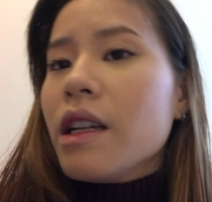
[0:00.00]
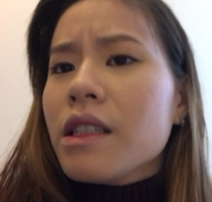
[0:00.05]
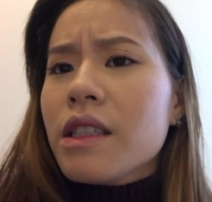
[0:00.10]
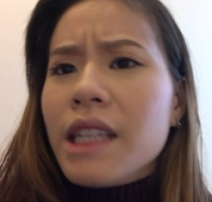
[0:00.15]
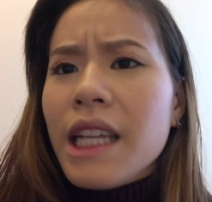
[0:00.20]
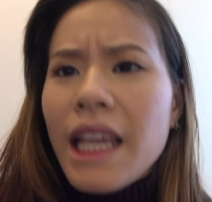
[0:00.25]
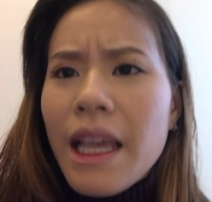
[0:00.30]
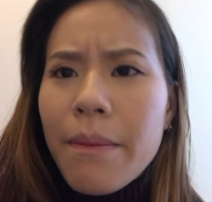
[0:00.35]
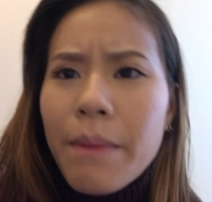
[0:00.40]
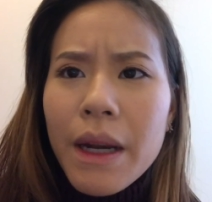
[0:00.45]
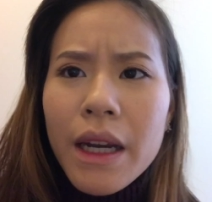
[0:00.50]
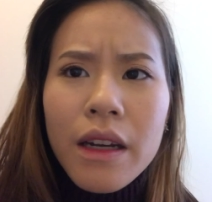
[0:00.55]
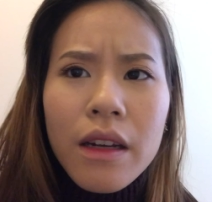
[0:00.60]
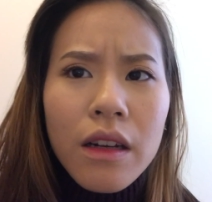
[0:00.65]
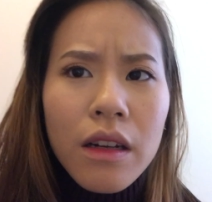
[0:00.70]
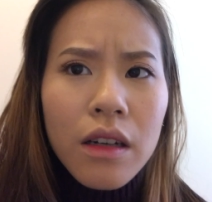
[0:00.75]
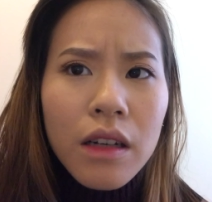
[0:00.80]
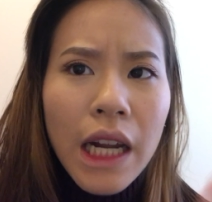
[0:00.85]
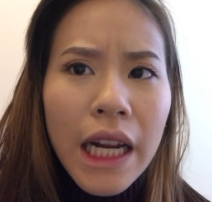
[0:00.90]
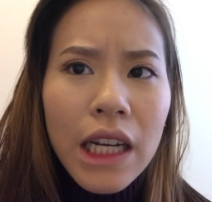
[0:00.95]
สีมัน
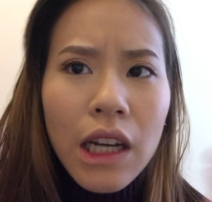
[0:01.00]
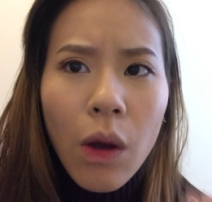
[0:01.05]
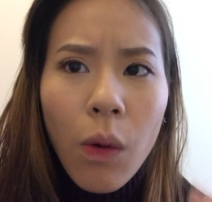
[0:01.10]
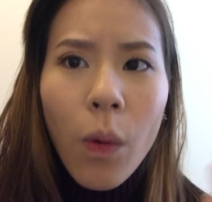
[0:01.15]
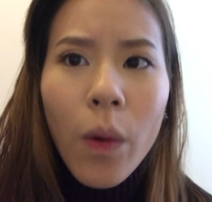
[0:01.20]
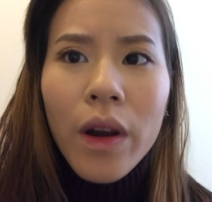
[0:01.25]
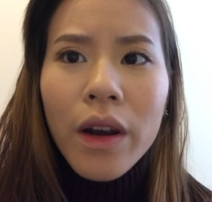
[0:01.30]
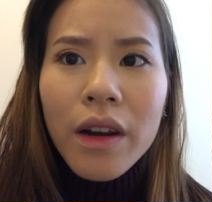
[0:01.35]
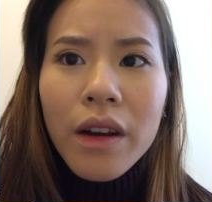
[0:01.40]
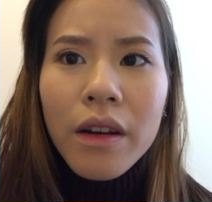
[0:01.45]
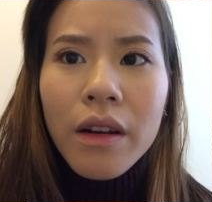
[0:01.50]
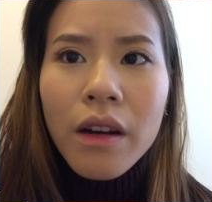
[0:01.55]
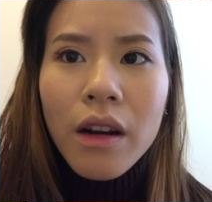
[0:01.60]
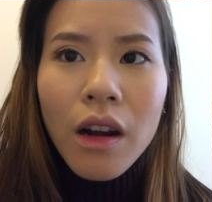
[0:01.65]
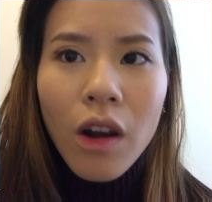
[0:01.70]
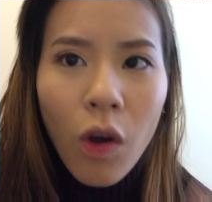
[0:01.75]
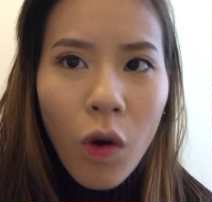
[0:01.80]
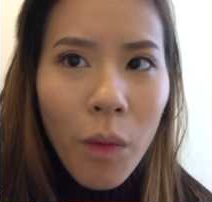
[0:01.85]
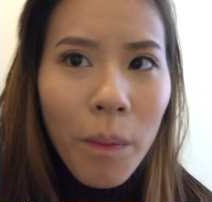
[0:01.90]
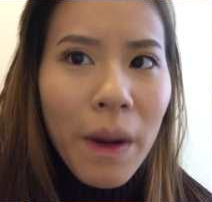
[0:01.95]
ได้โทน
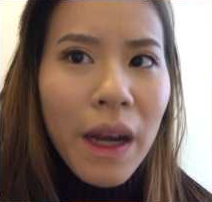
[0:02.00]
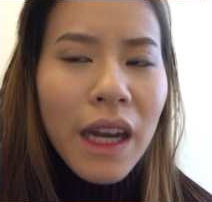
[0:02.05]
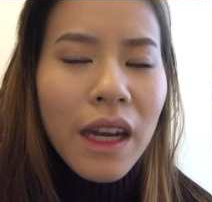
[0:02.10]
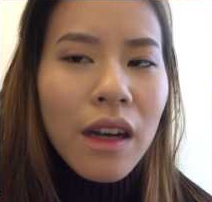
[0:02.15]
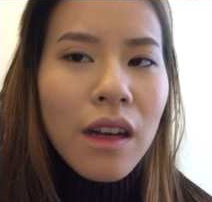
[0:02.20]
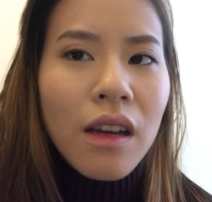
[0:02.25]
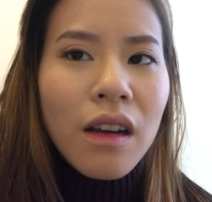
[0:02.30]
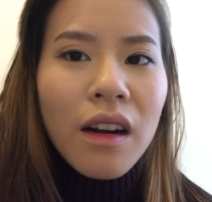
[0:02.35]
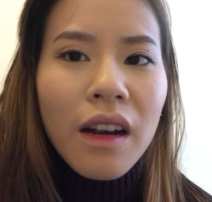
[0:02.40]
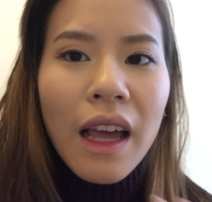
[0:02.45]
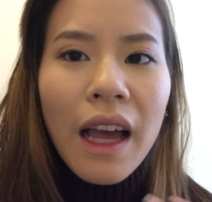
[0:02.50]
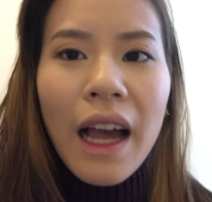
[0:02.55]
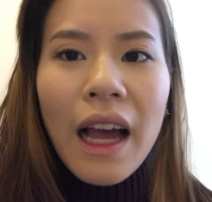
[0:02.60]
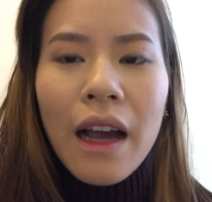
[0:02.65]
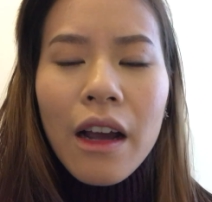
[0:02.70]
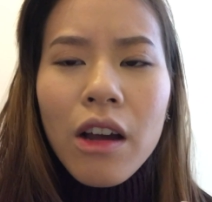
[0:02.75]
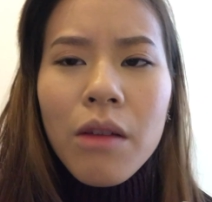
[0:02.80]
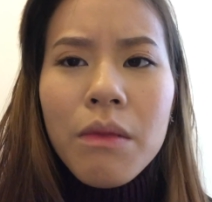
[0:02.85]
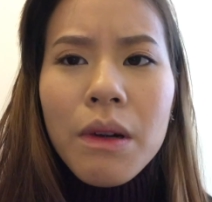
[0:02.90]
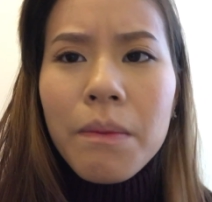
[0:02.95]
ลงไปนิดนึงนะ
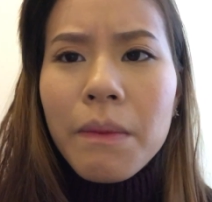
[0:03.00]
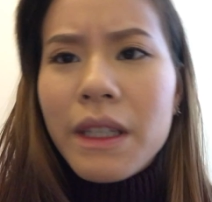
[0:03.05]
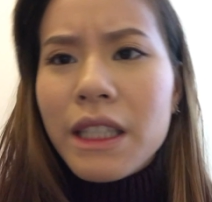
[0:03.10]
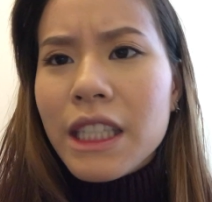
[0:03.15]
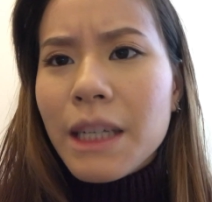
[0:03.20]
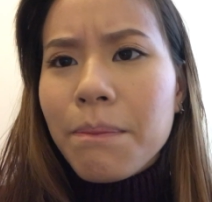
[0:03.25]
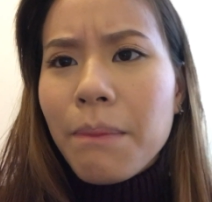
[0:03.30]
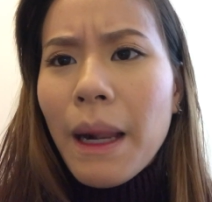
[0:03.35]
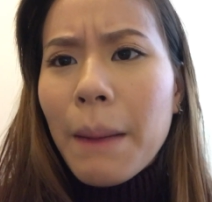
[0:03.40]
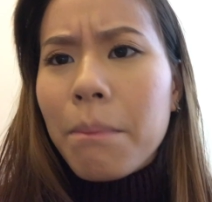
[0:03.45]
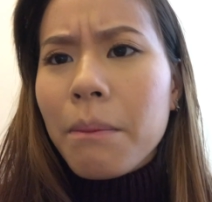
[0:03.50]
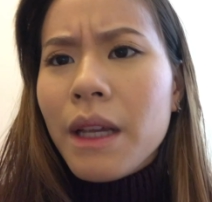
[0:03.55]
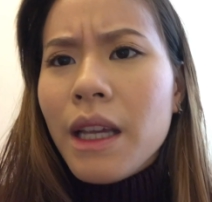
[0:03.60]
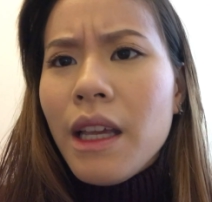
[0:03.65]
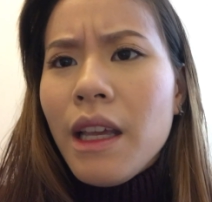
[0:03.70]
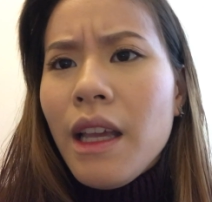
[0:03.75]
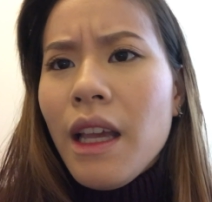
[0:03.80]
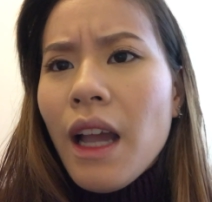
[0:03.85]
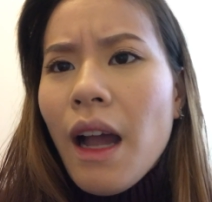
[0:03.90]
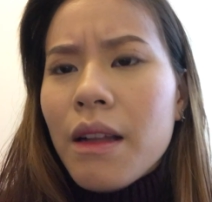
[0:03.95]
คะก็เหมือนมันจะปรับ
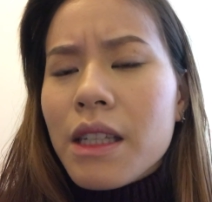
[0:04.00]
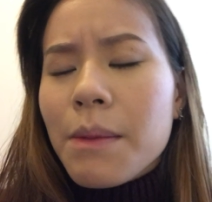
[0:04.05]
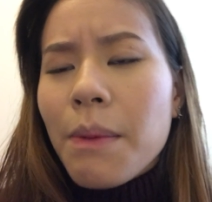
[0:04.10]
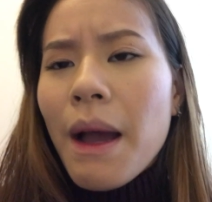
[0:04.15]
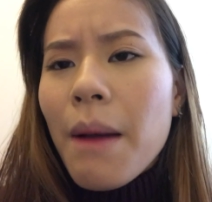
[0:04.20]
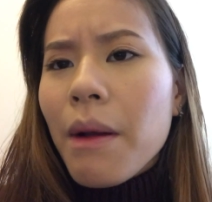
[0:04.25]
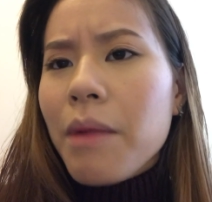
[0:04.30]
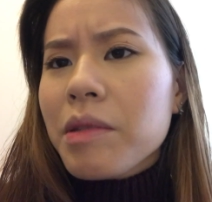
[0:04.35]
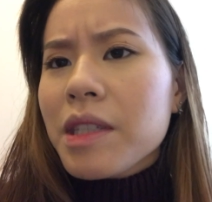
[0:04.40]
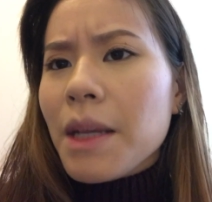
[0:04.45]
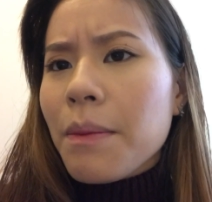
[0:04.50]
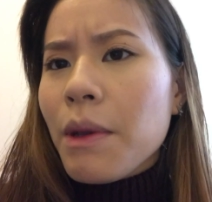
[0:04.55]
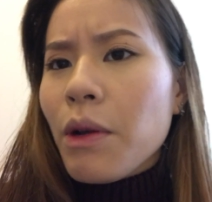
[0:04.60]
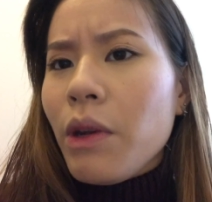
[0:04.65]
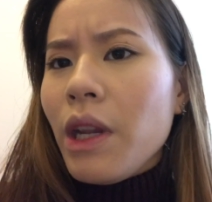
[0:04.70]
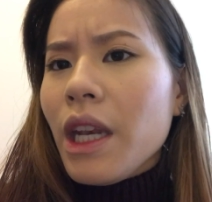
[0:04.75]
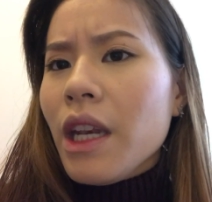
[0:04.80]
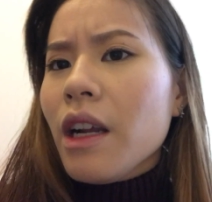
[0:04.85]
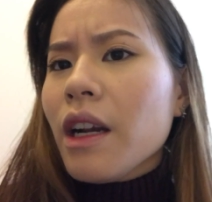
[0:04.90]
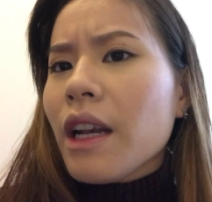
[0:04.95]
กับสภาพกับสีผิ
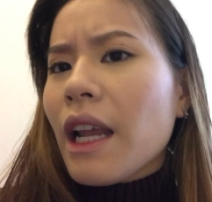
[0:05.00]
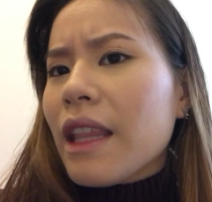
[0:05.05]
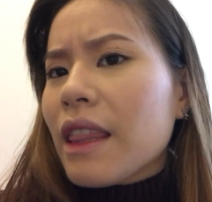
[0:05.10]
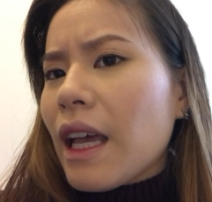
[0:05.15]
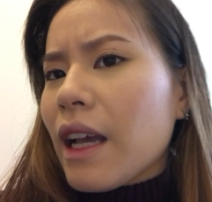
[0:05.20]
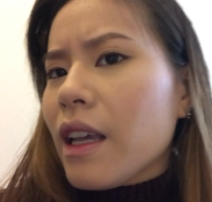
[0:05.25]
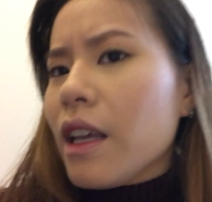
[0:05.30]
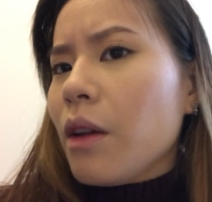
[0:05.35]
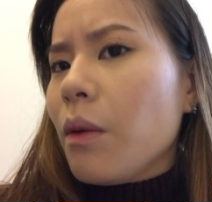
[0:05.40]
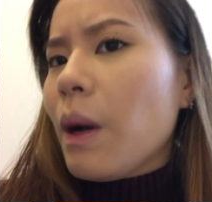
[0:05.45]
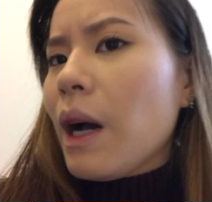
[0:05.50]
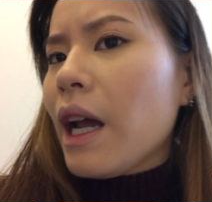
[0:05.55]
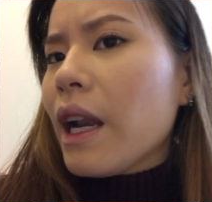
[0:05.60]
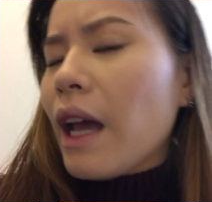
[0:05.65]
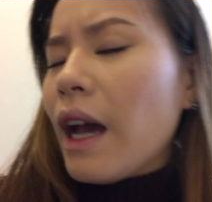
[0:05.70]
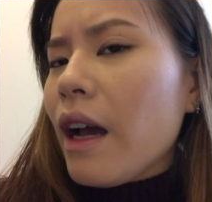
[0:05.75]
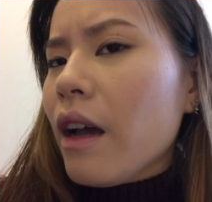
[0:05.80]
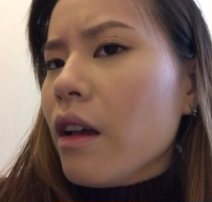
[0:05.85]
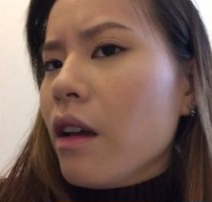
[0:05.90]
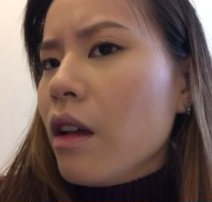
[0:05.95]
วนิดนึงนะตั๊กคิดว่า
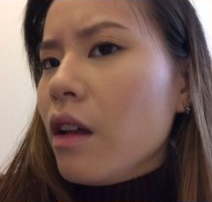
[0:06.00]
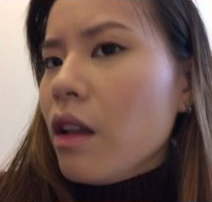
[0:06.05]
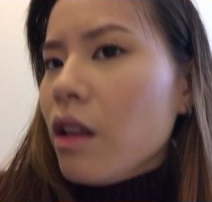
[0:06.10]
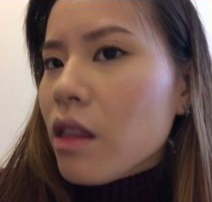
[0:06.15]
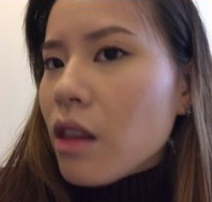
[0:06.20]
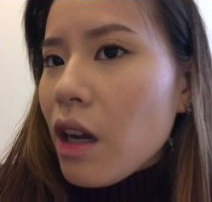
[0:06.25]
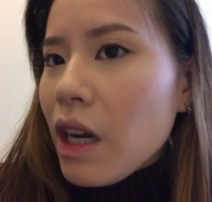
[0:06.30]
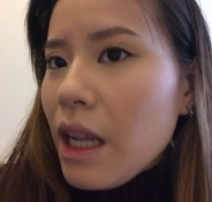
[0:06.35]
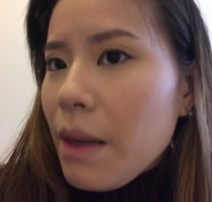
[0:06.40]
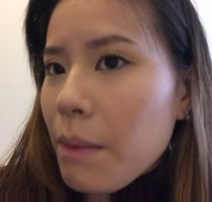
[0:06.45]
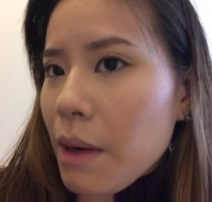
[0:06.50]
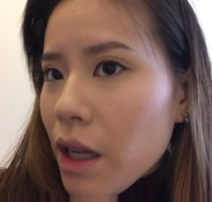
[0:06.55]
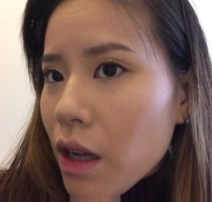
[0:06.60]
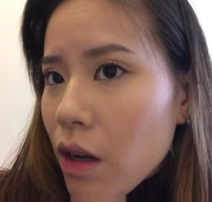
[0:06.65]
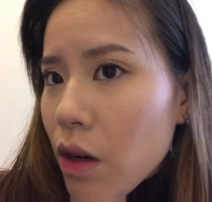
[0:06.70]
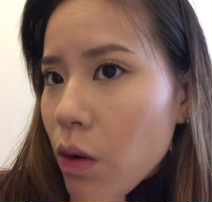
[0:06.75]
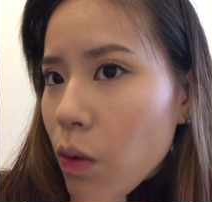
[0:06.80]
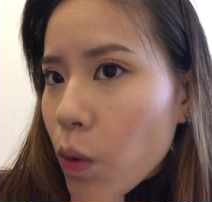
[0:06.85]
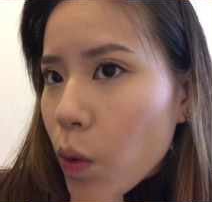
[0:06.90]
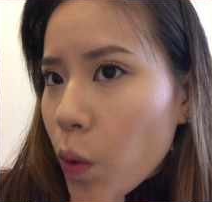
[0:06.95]
นะตอนนี้มันก็
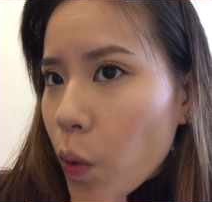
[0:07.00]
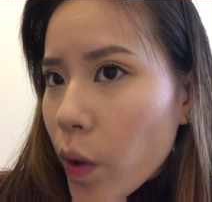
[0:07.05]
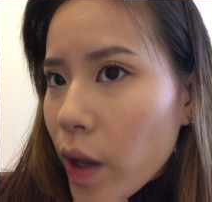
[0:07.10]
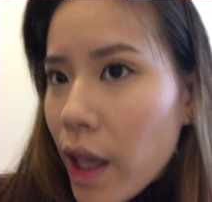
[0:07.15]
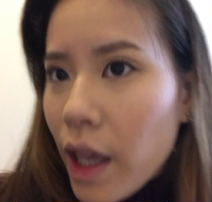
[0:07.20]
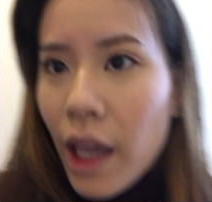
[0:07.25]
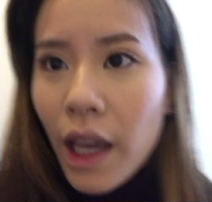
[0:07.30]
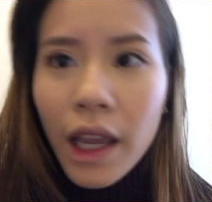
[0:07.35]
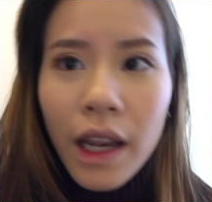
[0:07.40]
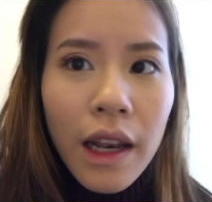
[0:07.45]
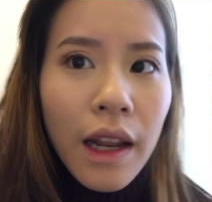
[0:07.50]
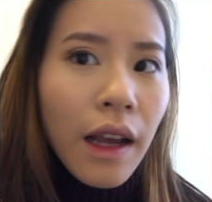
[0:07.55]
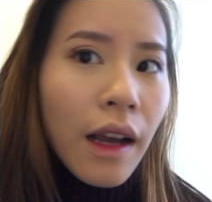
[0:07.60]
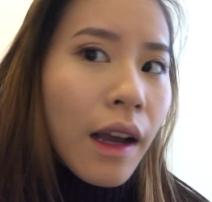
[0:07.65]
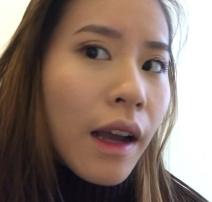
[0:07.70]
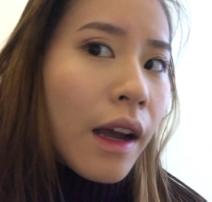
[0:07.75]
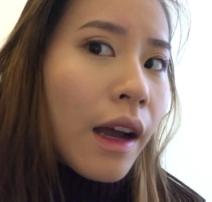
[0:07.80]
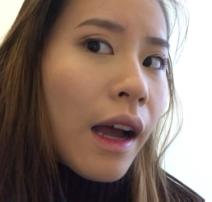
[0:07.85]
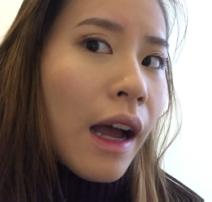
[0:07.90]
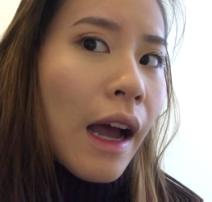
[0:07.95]
ดูโอเคนะ
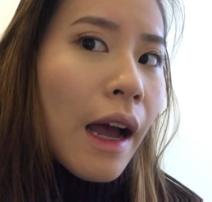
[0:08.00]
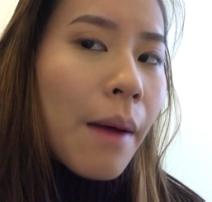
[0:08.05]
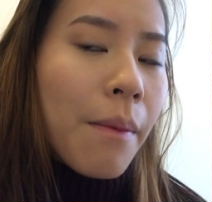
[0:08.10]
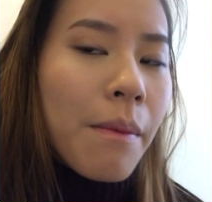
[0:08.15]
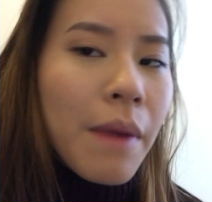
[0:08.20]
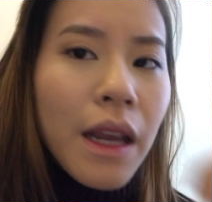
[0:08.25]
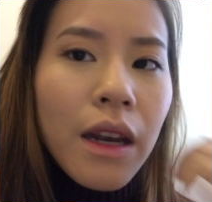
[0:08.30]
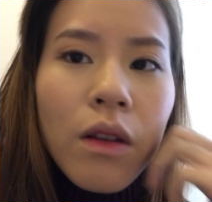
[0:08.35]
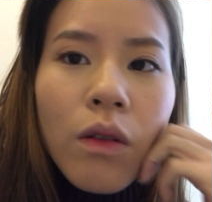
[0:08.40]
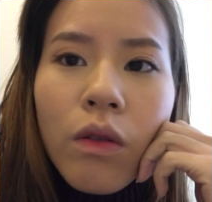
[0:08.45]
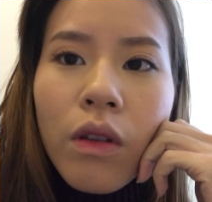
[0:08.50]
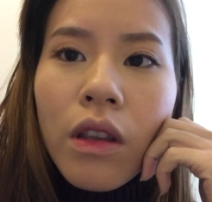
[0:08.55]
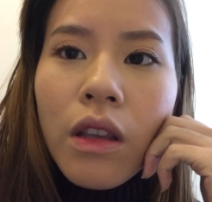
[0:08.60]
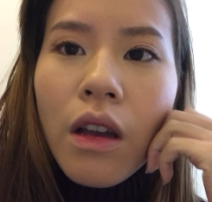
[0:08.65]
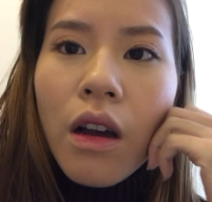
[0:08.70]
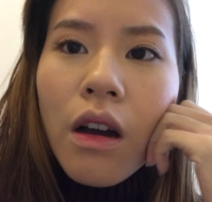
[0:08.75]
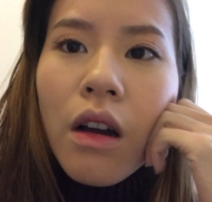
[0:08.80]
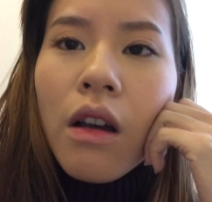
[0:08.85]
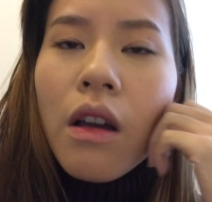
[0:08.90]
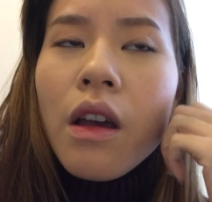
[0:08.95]
คะไม่ดู
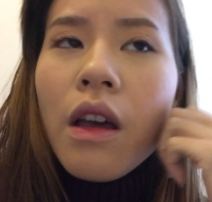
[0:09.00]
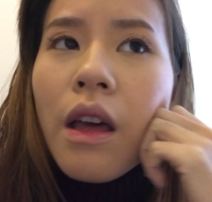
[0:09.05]
เยอะ